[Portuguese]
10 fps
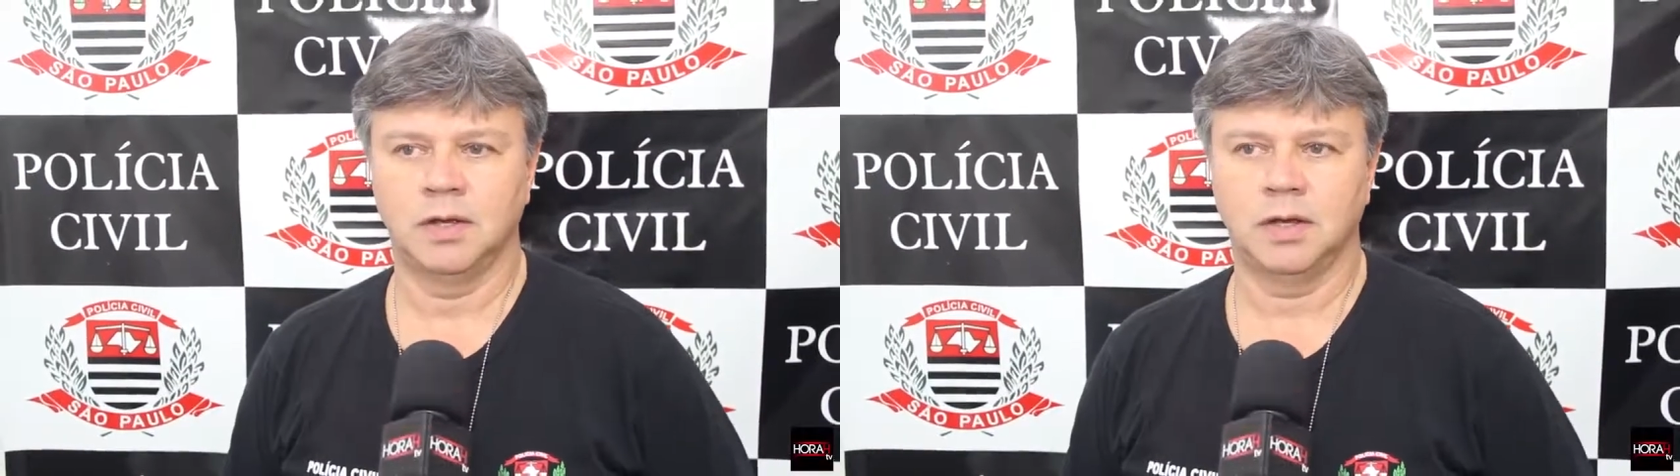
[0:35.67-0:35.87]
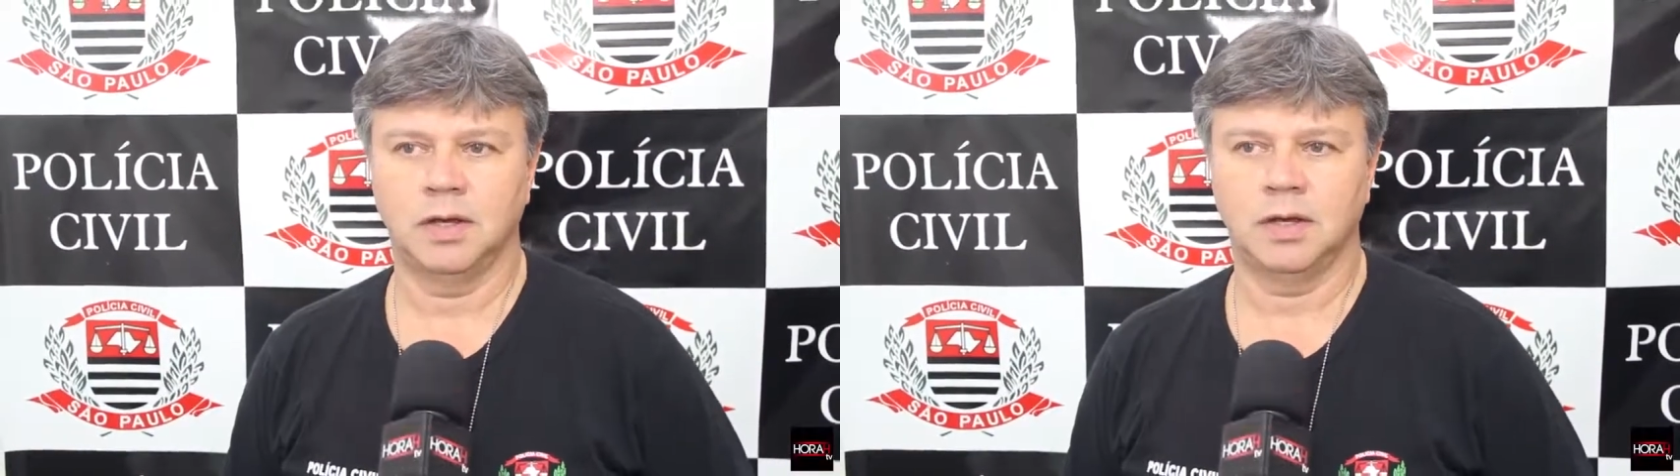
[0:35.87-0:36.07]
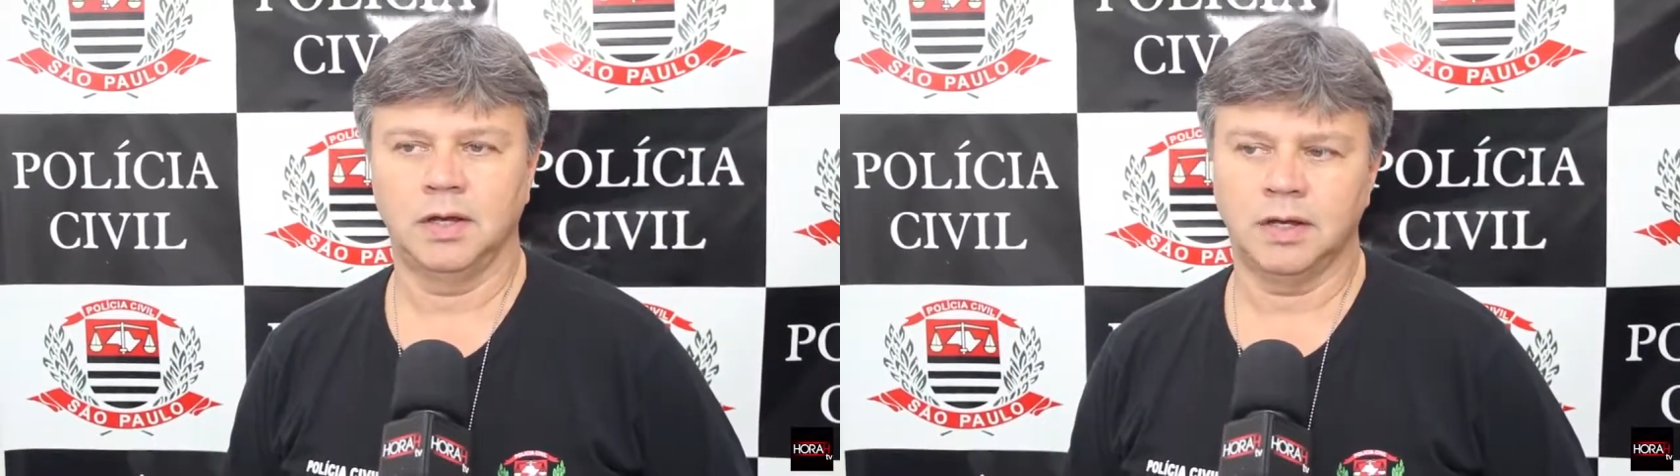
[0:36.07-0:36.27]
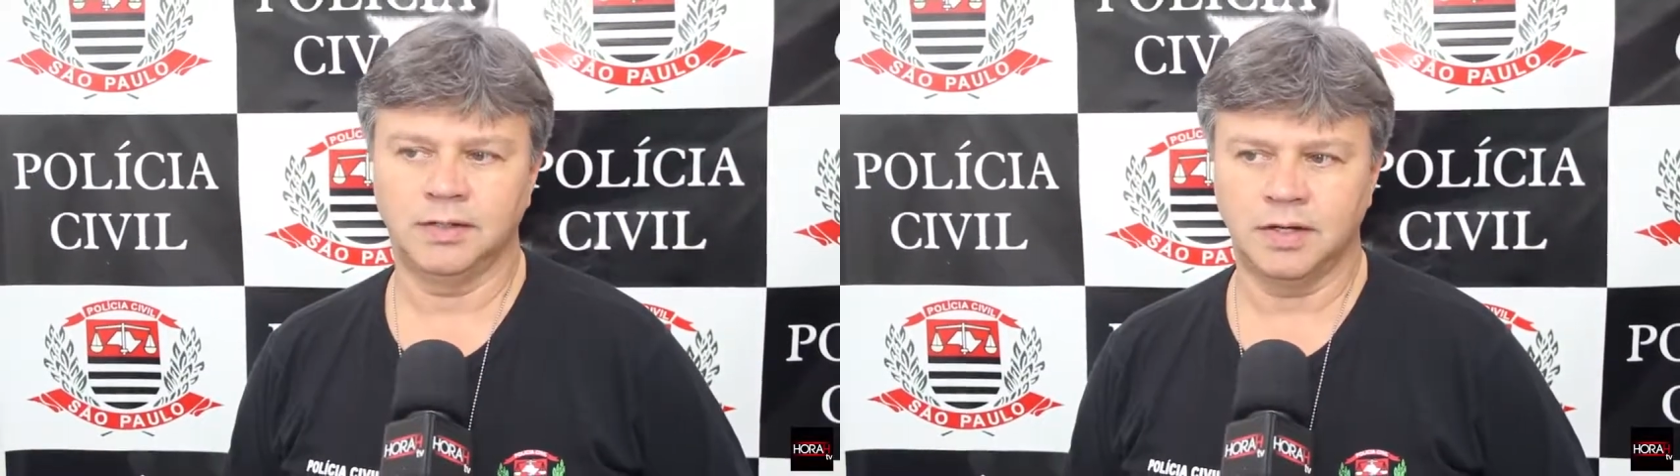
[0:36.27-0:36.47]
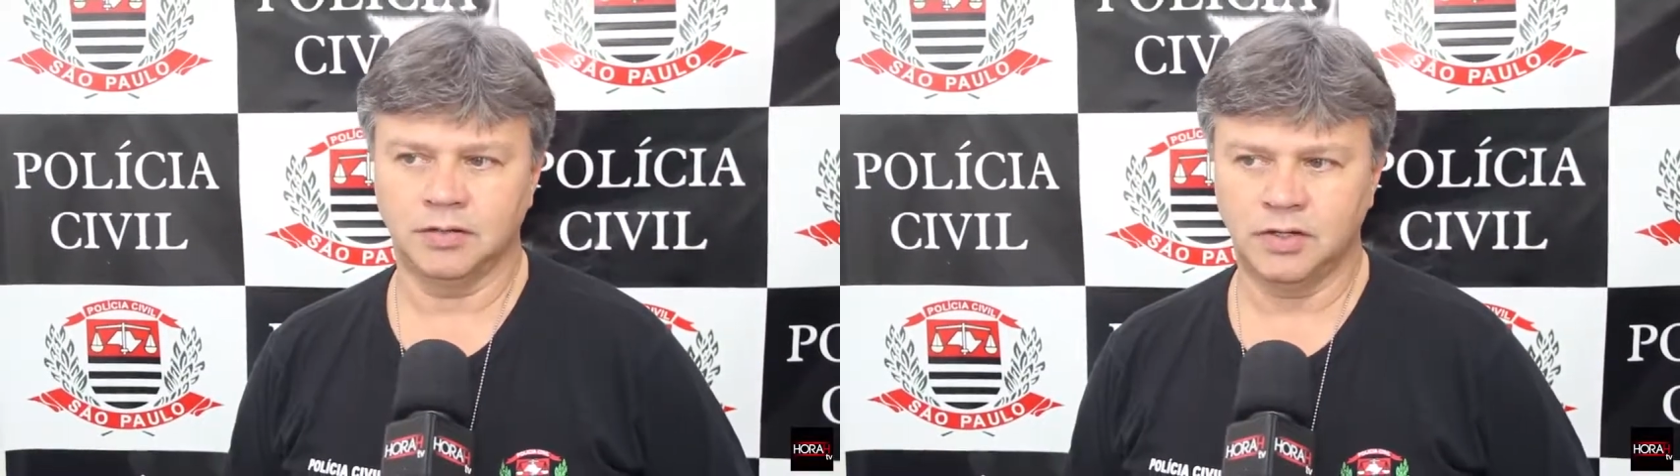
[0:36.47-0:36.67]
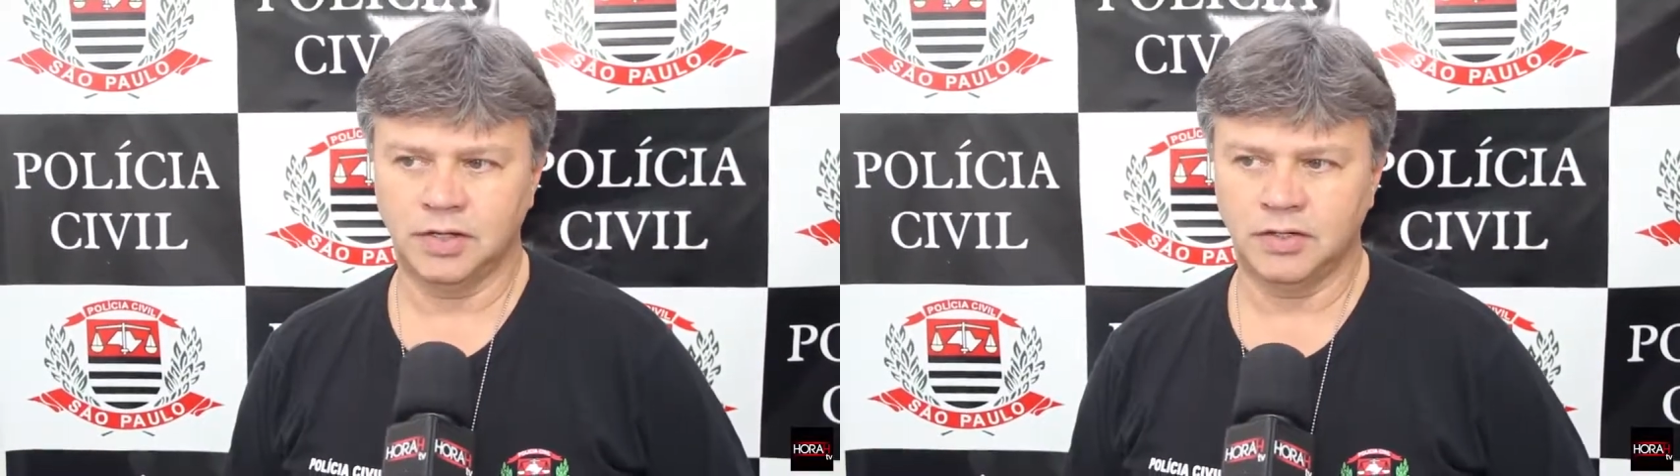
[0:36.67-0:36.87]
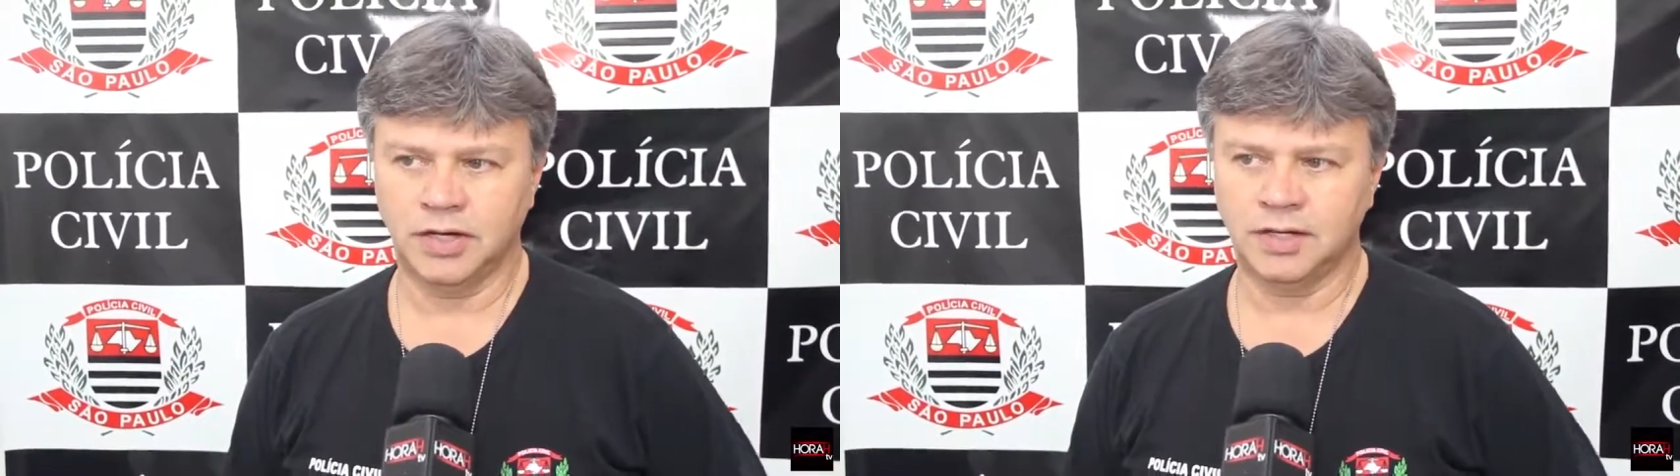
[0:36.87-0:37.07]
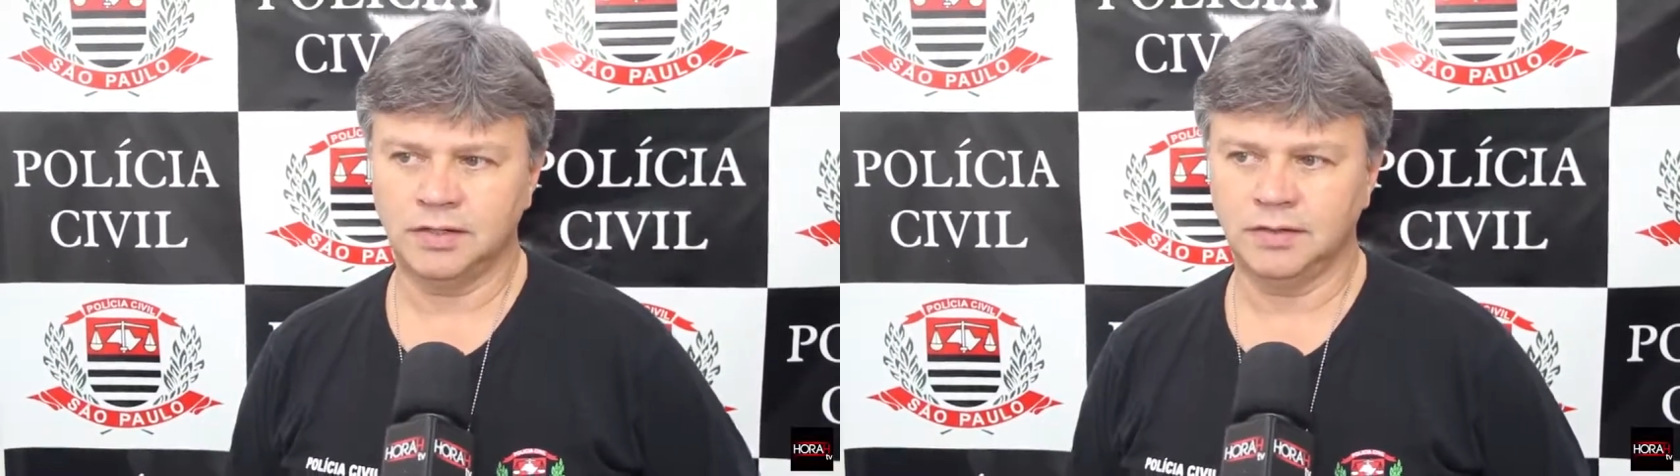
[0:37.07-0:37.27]
é, realizando
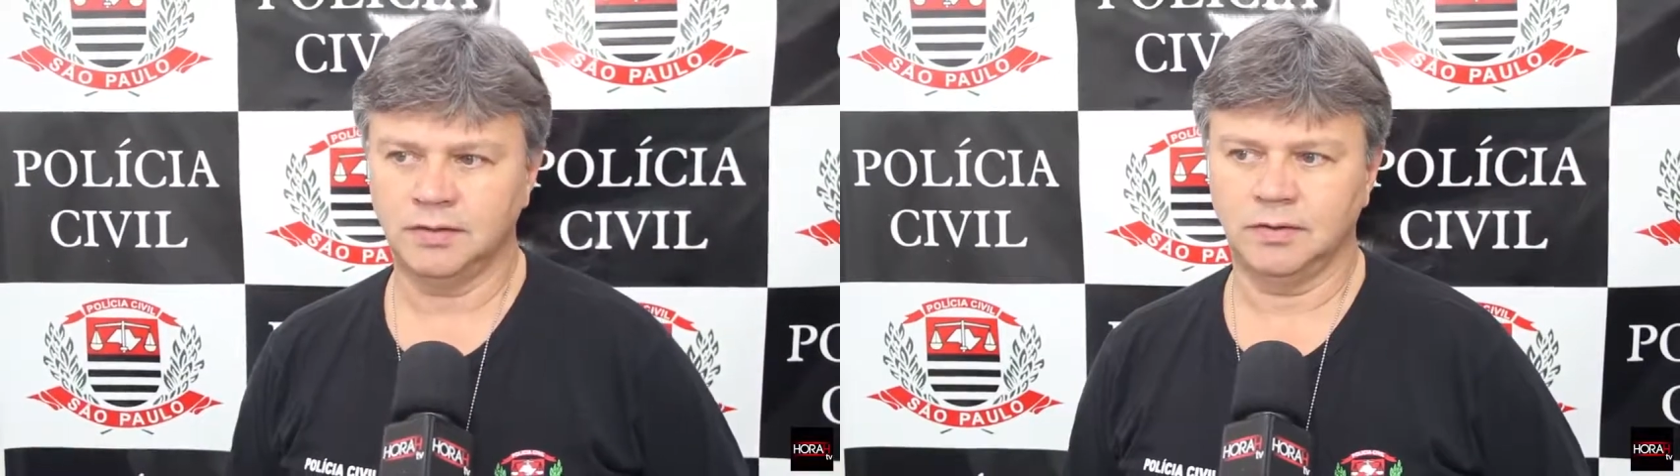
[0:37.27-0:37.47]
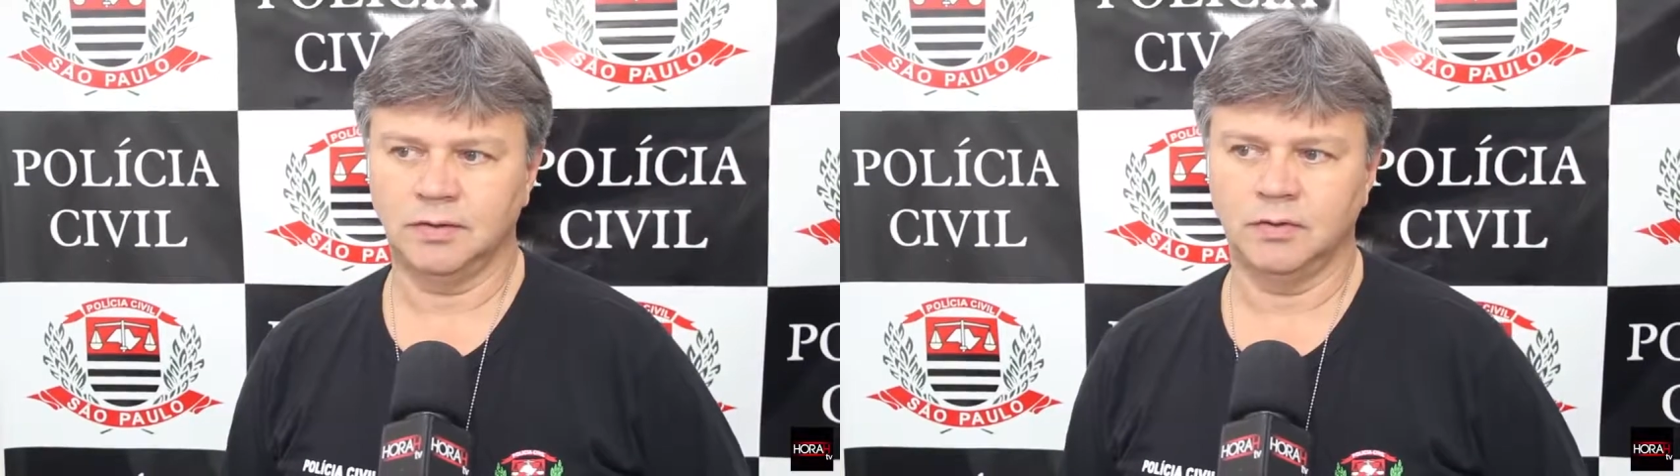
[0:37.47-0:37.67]
diligências.